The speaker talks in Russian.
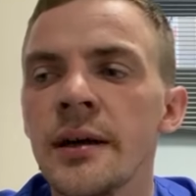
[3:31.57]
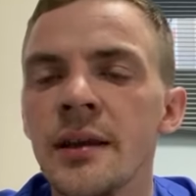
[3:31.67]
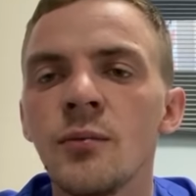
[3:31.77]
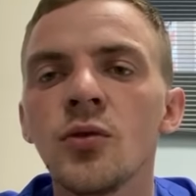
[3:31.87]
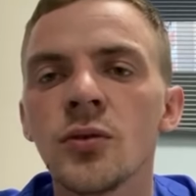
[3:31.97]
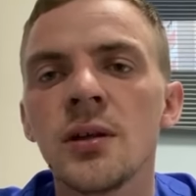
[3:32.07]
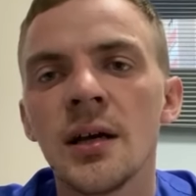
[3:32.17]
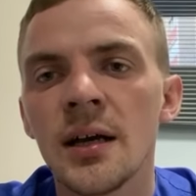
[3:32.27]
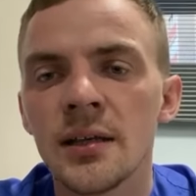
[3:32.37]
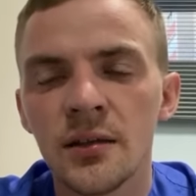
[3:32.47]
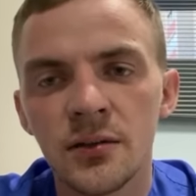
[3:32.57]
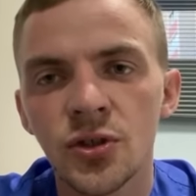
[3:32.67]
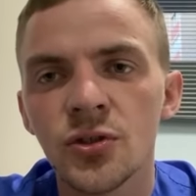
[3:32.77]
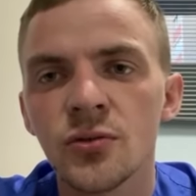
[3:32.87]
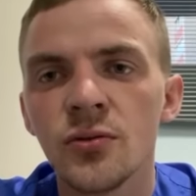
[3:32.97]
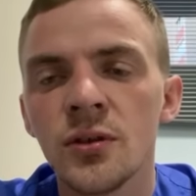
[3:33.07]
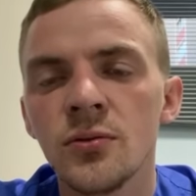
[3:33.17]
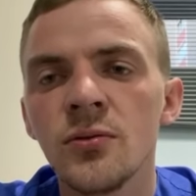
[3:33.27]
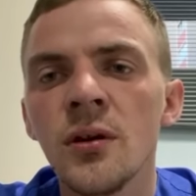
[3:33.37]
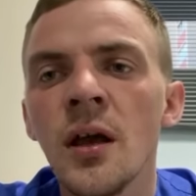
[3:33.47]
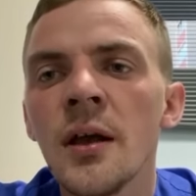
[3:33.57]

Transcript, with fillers: они могут лакать жидкую еду